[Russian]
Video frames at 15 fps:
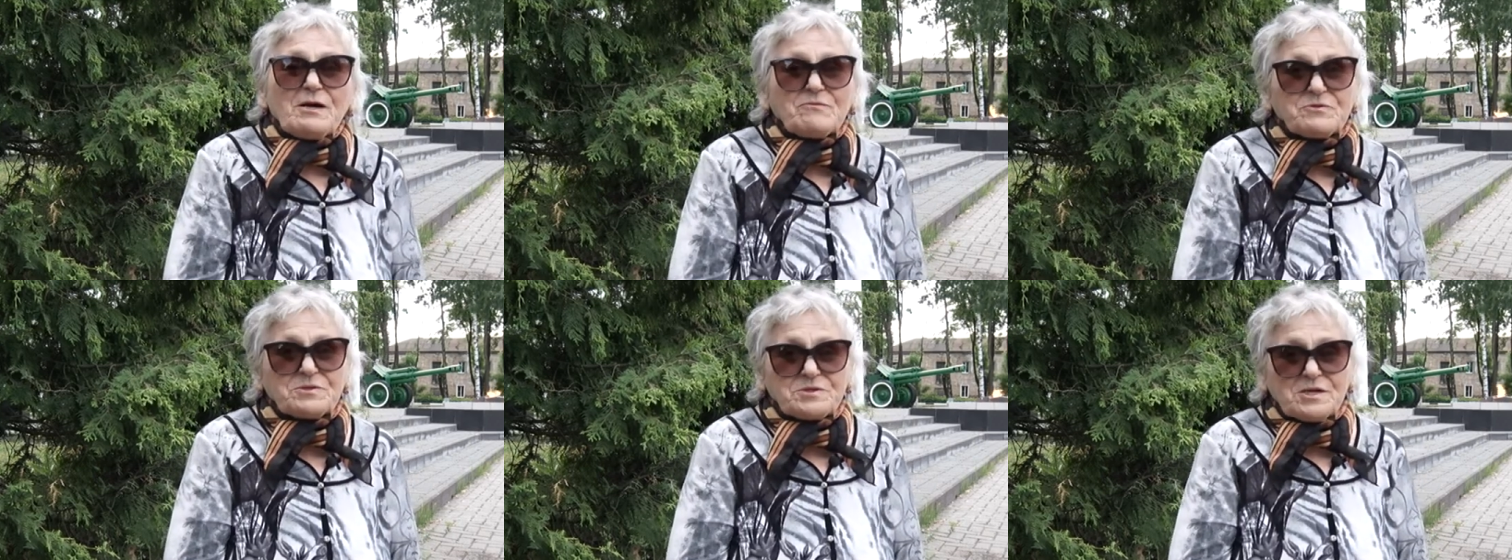
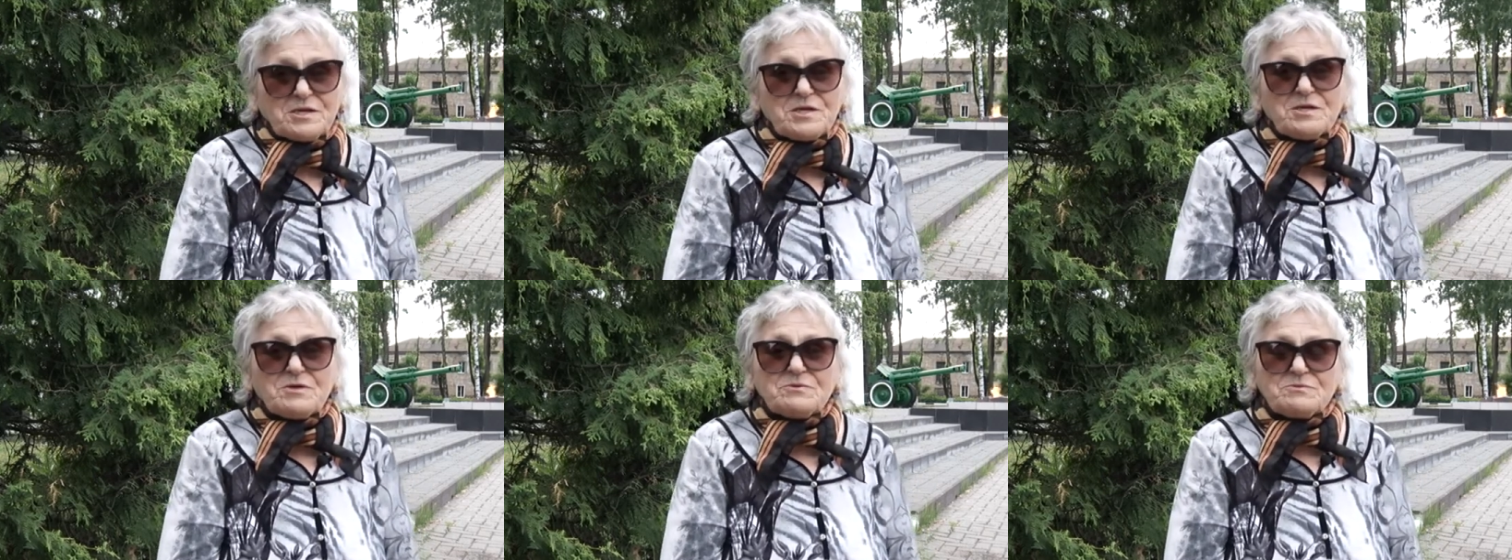Вот
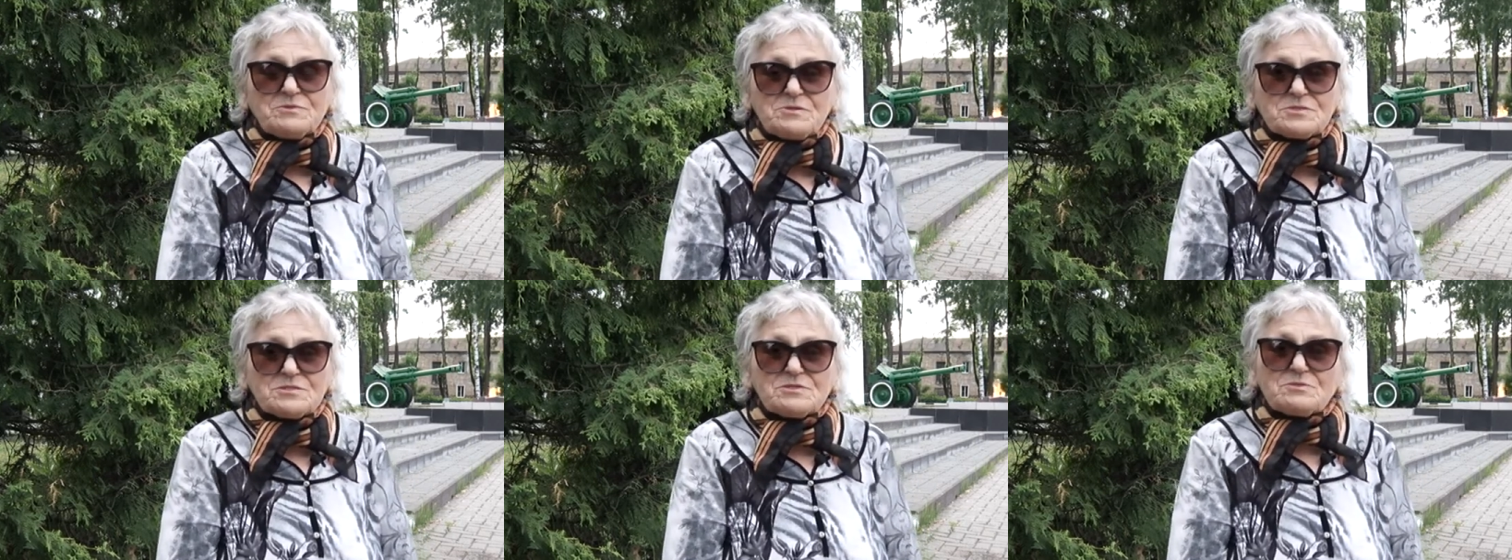такие у
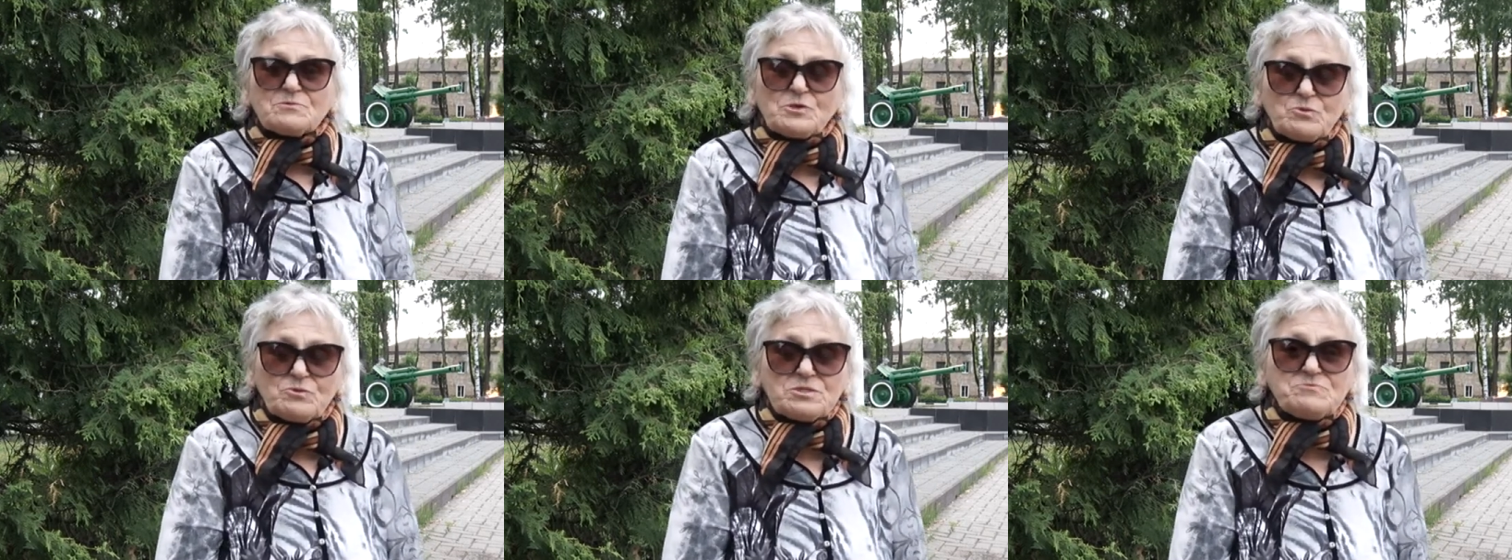нас, э,
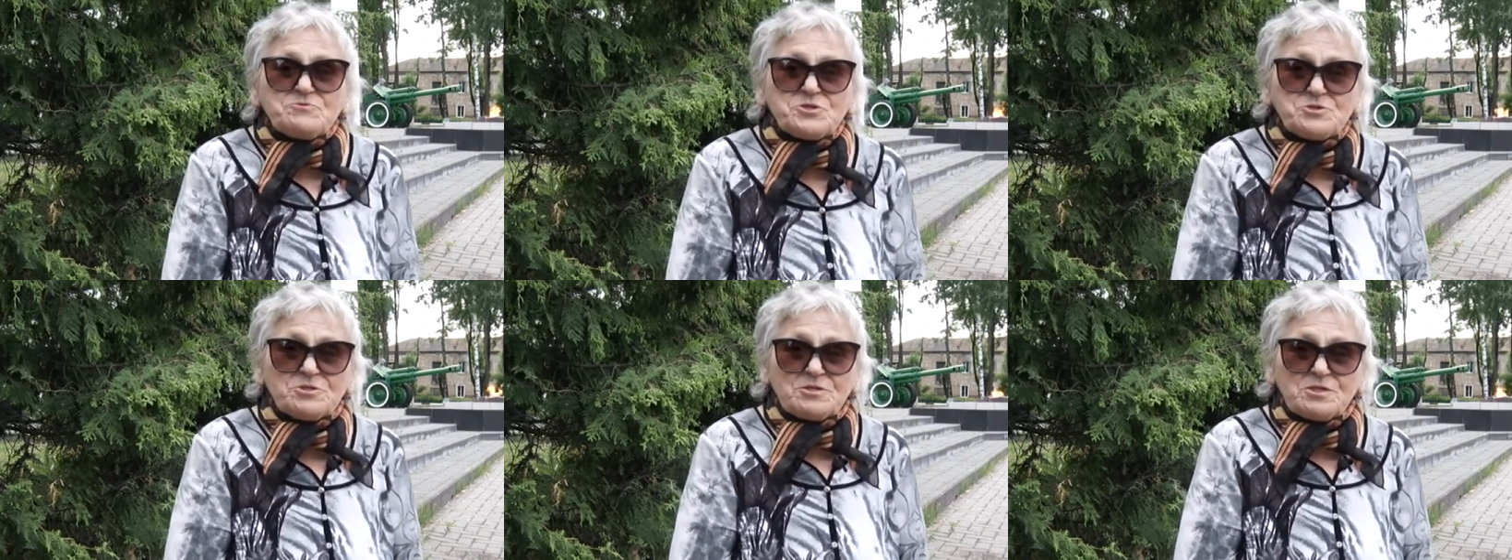такое
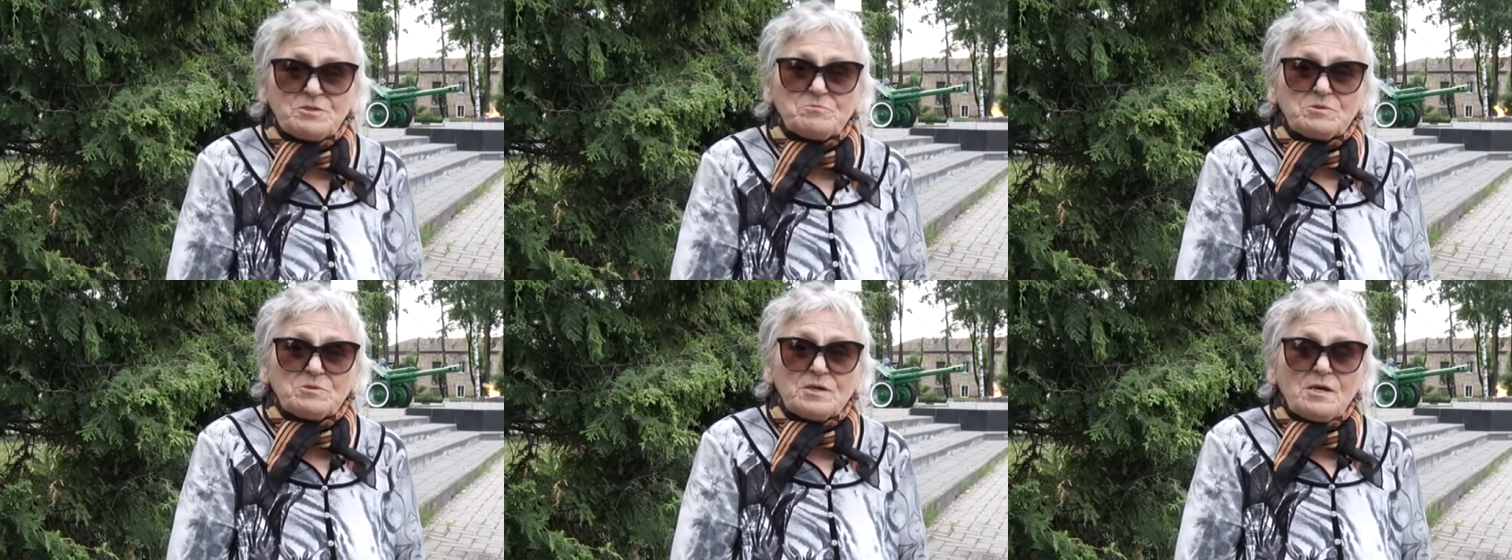
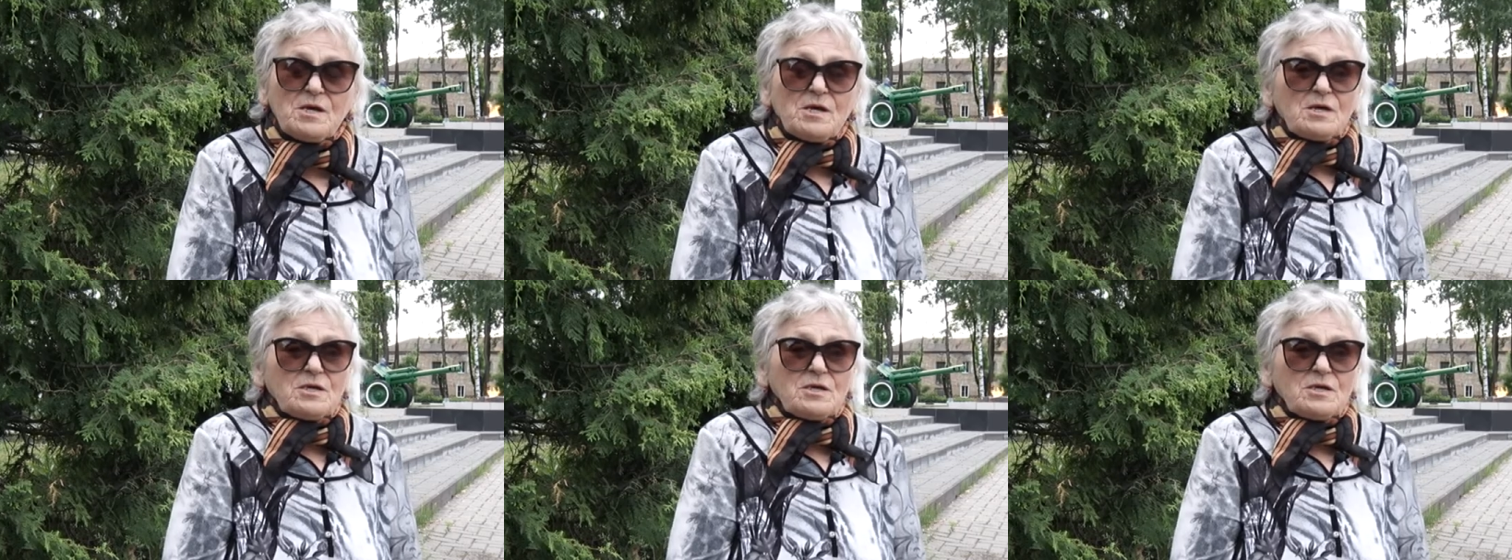освещение было.